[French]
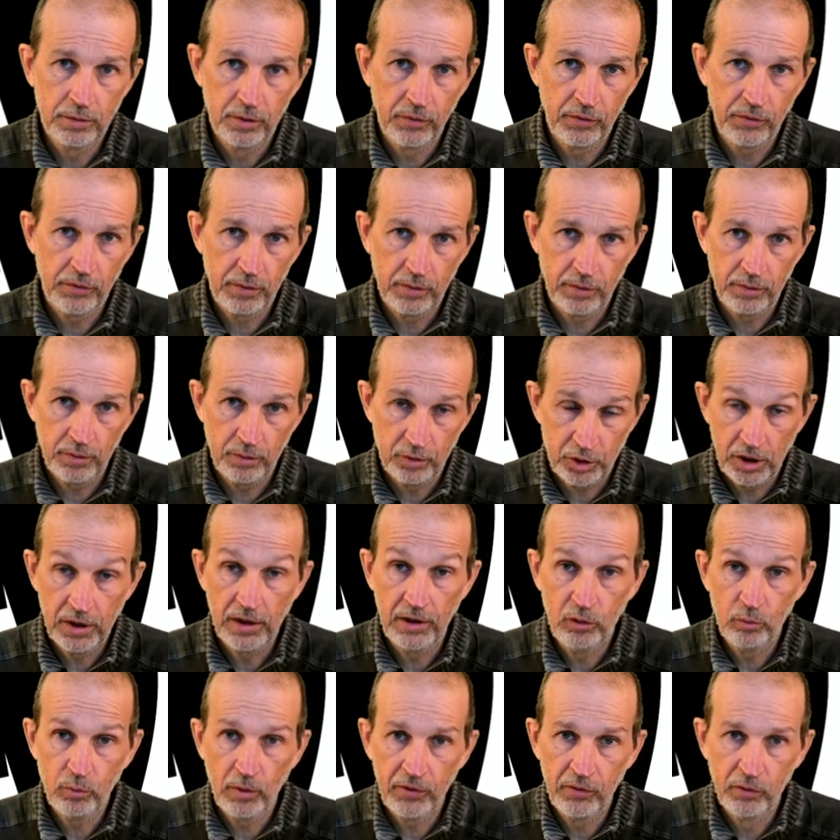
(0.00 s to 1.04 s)
euh, chez
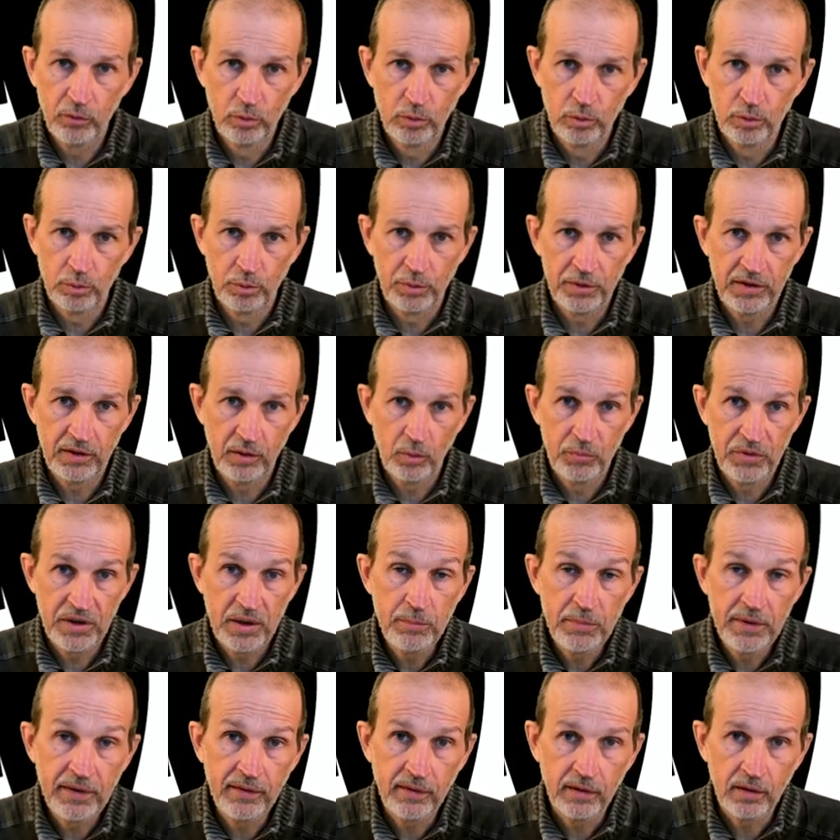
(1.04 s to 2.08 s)
les oiseaux ont été
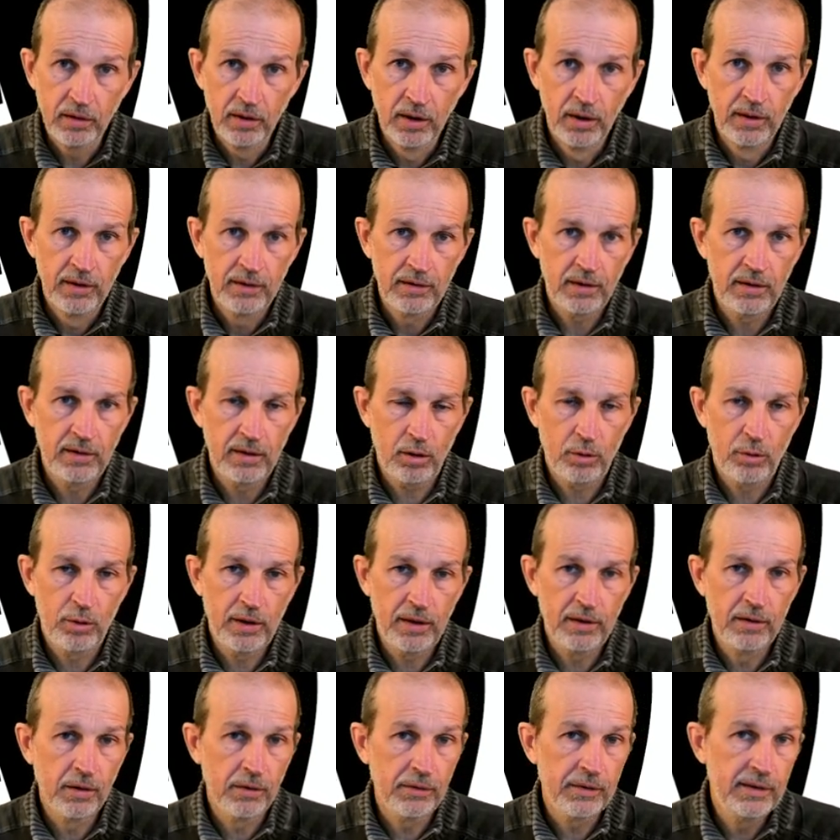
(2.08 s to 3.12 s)
optimisés, c'est-à-dire que la
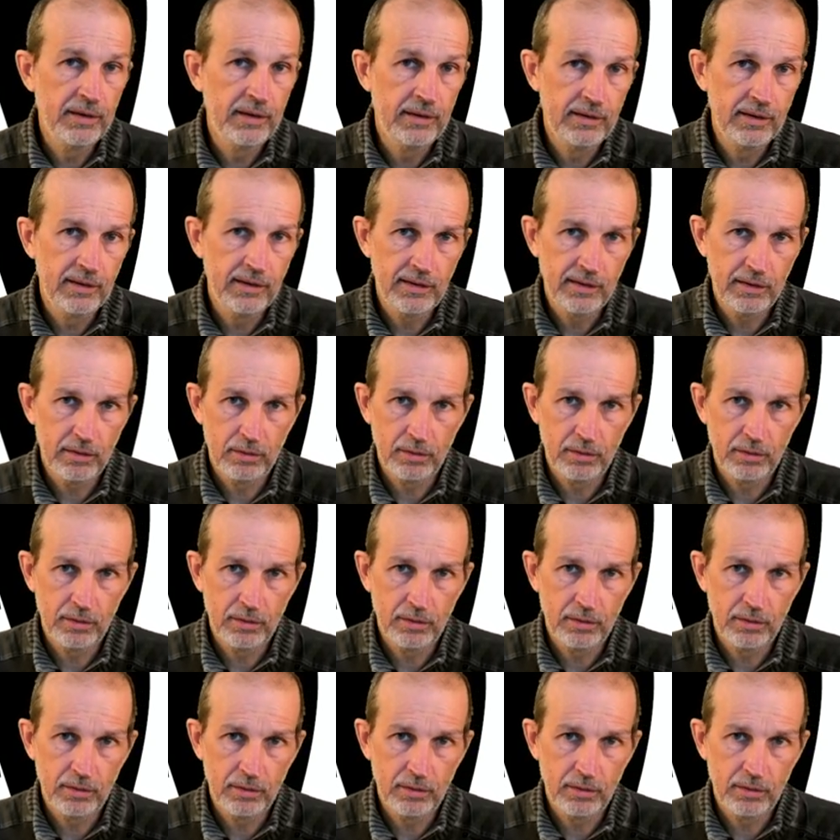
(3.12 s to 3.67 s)
densité